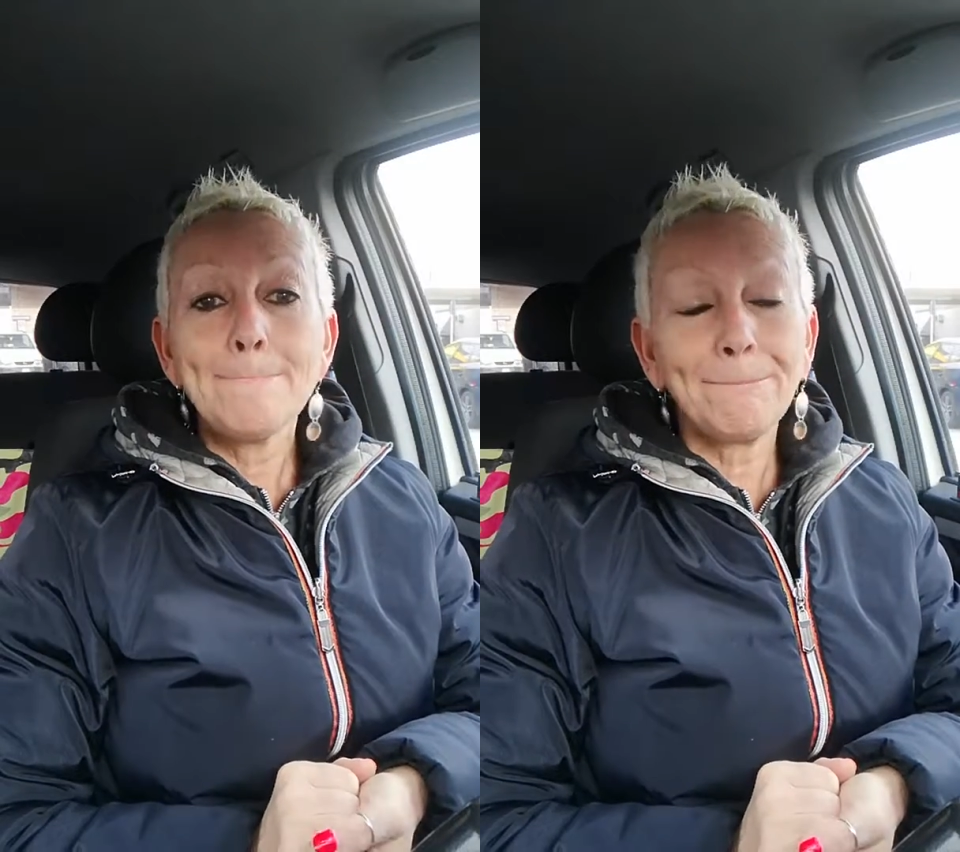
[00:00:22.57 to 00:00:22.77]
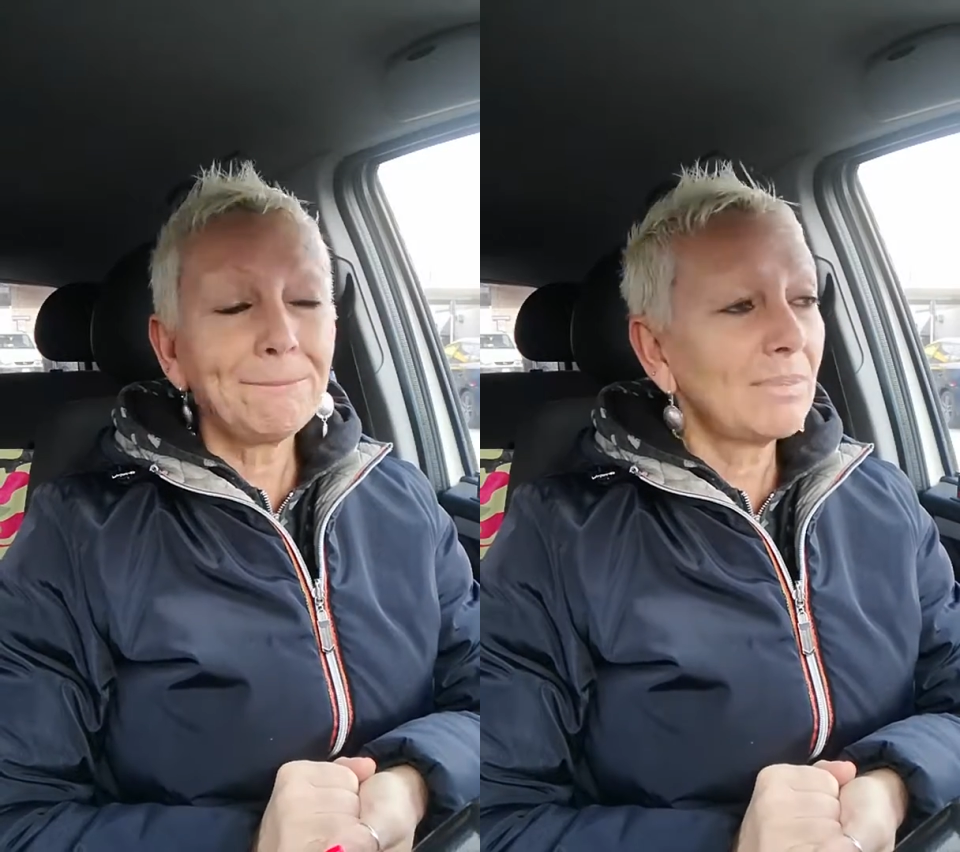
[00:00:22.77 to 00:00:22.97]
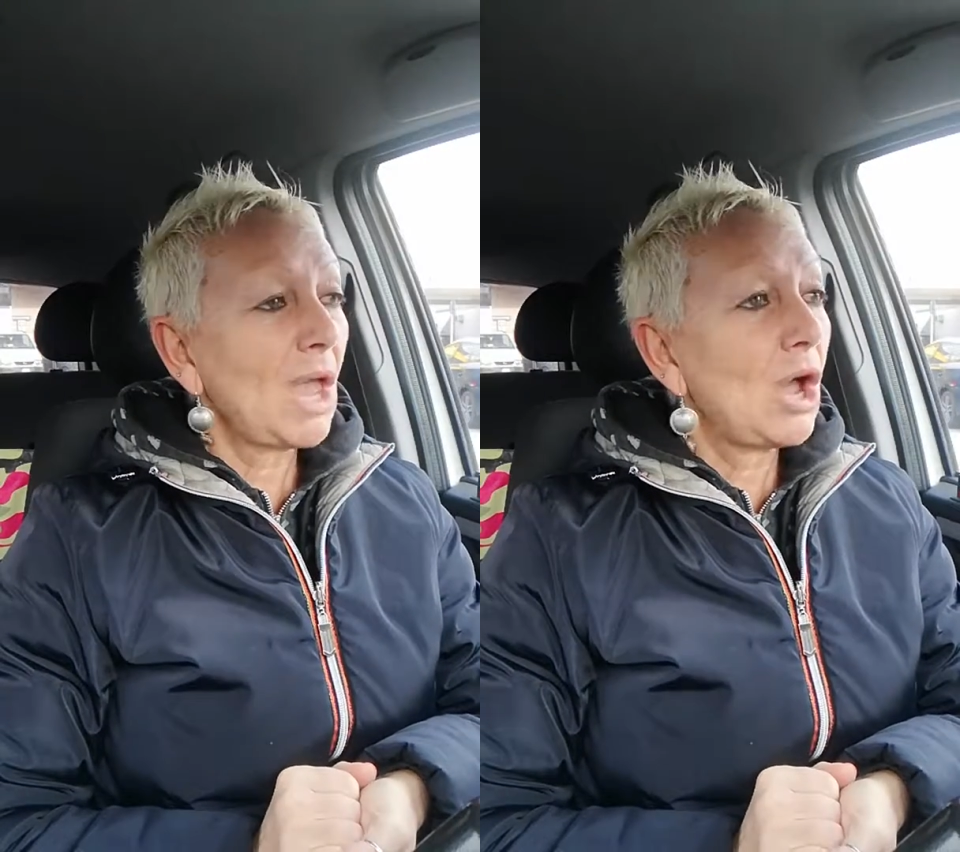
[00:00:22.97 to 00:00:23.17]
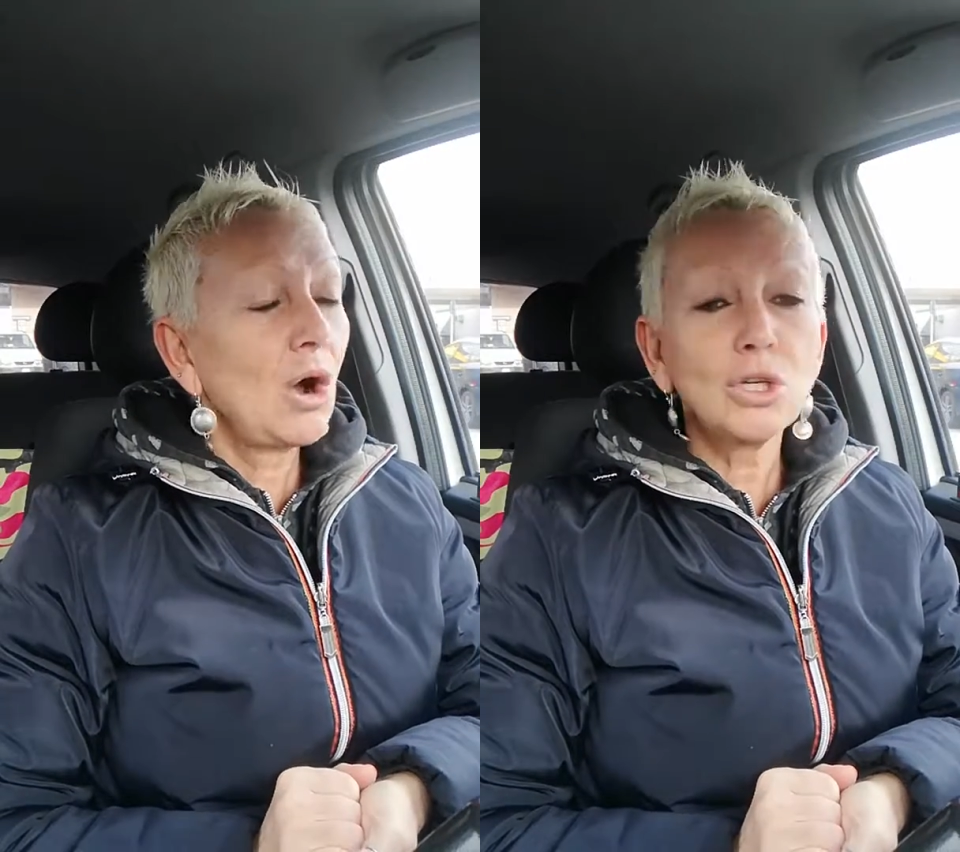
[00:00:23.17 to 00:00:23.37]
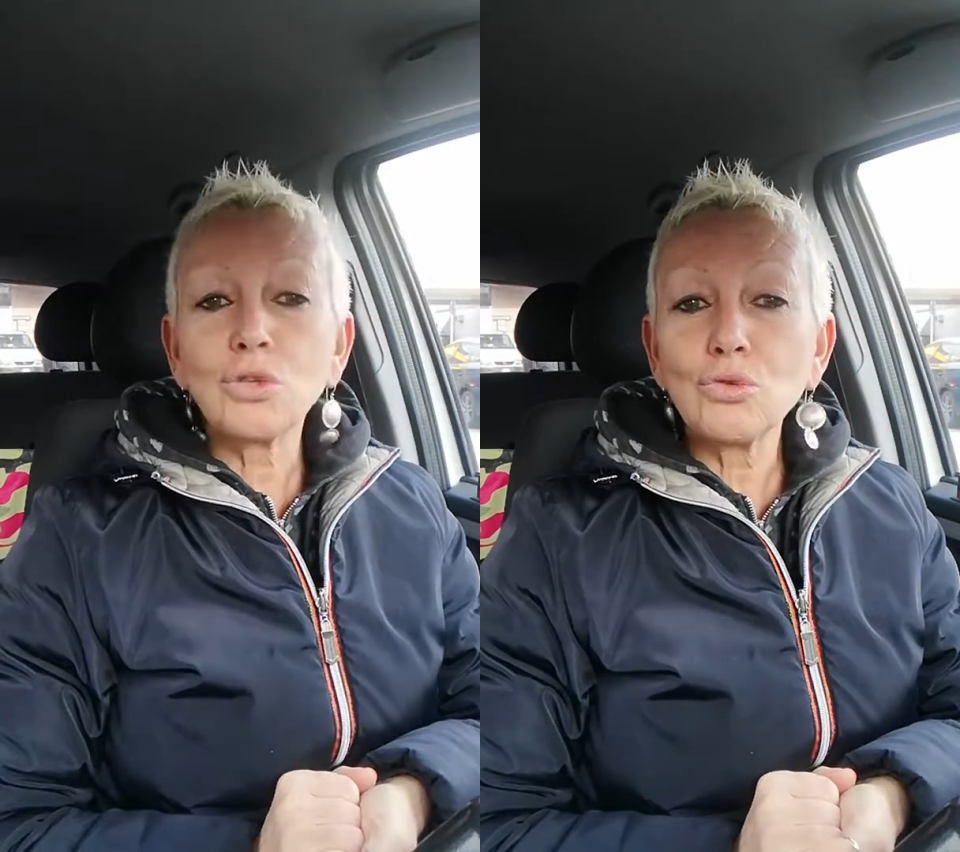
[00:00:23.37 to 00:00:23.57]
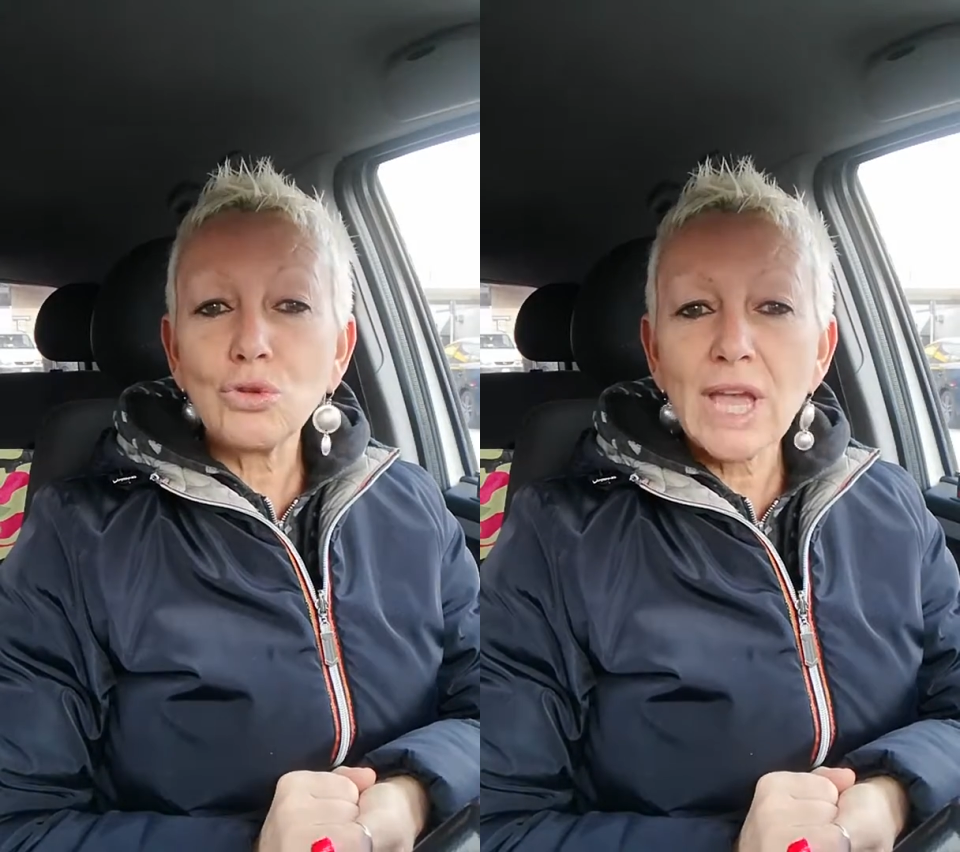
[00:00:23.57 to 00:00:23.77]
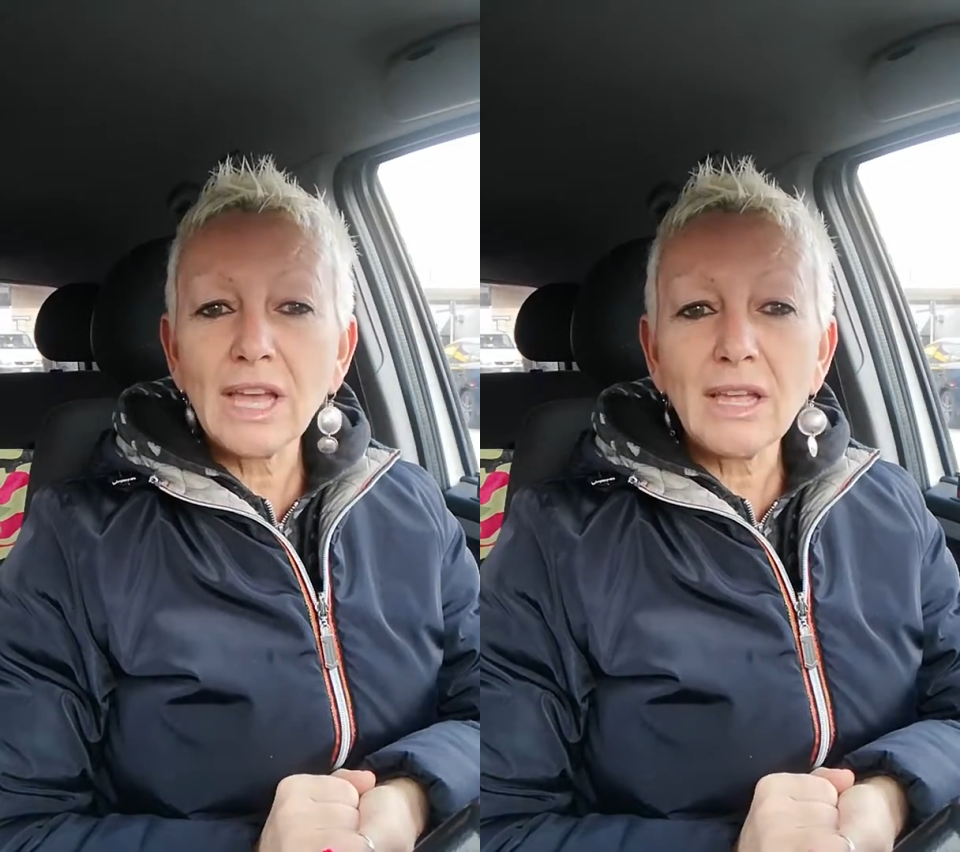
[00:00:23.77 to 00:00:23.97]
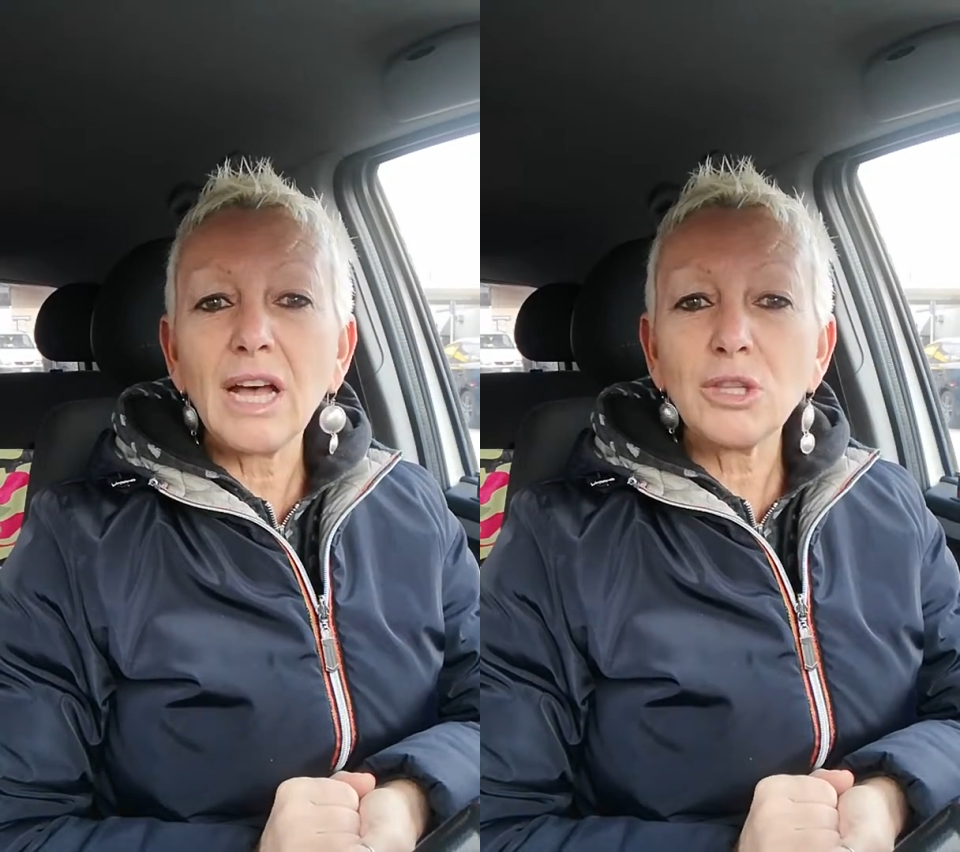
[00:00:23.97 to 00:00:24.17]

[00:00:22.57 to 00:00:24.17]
Mm, ho sognato